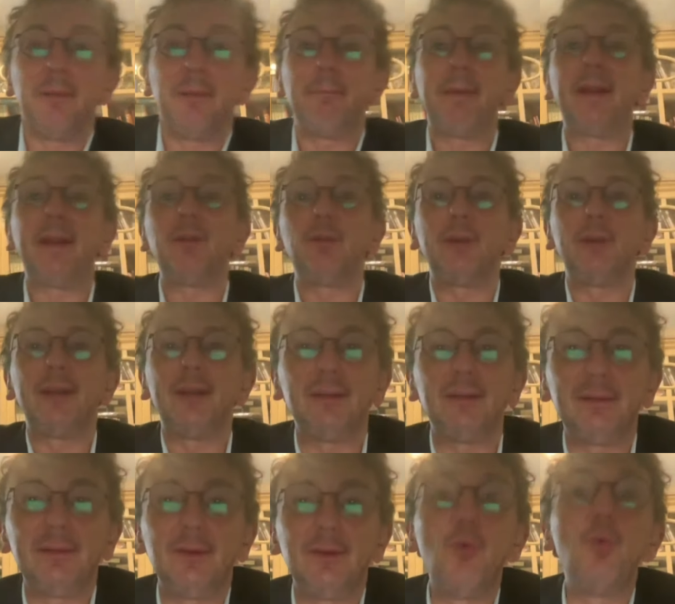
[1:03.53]
pero
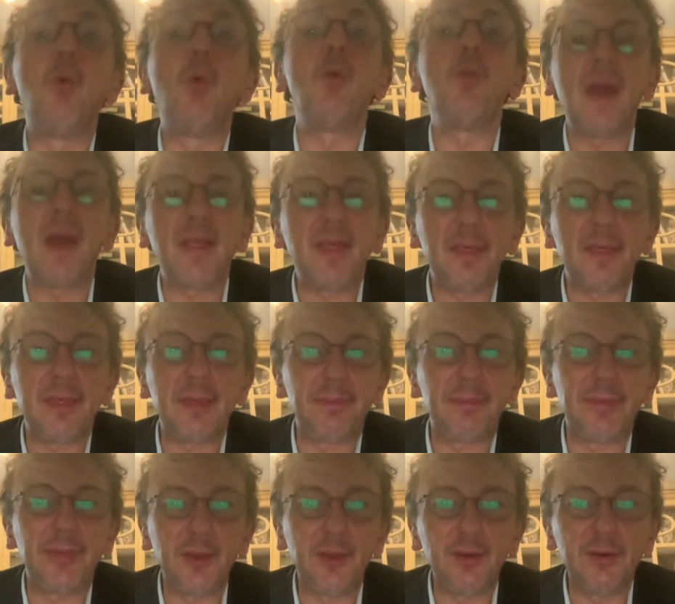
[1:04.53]
hubo una
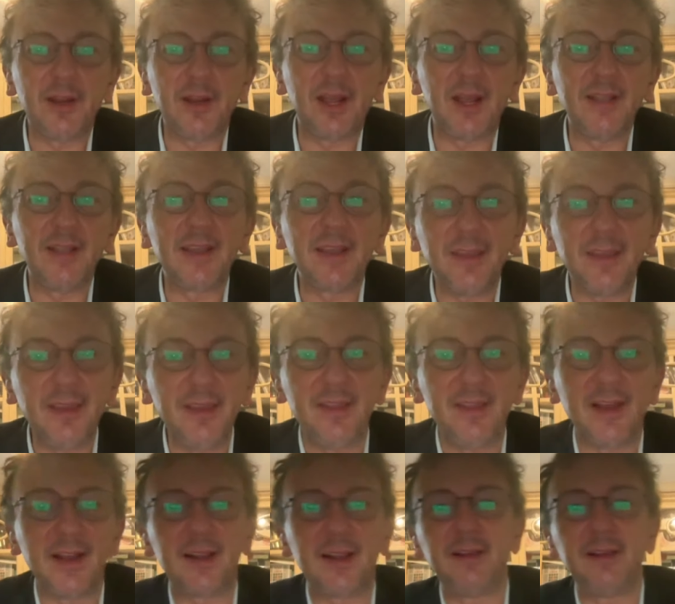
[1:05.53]
decepción añadida,